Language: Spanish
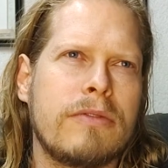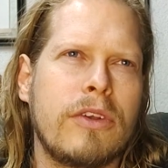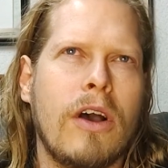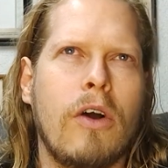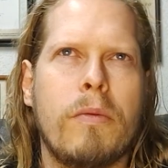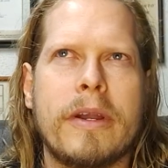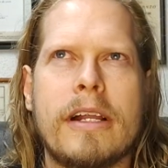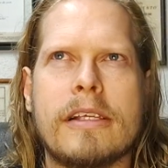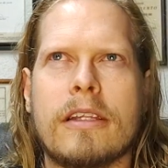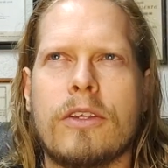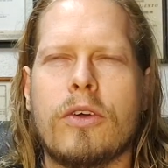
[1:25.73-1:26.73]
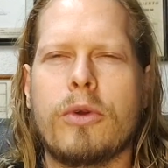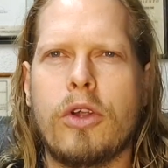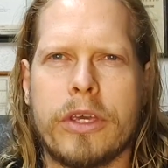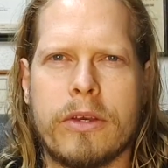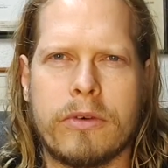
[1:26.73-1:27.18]
refiero a hombre en el sentido
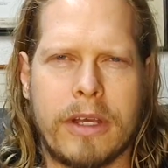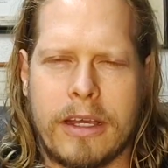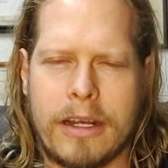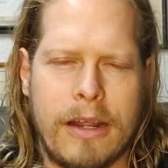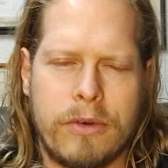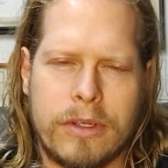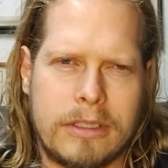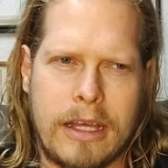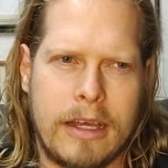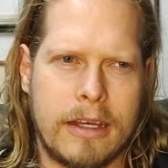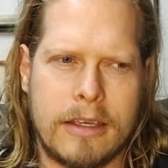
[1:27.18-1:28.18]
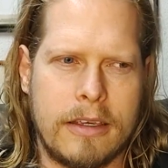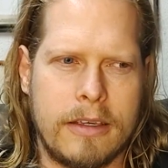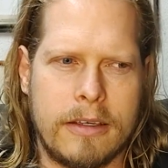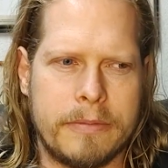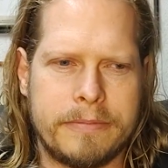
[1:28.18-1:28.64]
biológico, que claro está
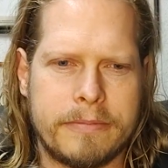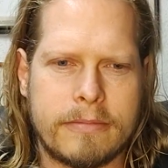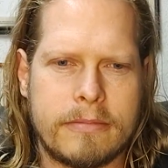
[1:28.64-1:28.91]
que,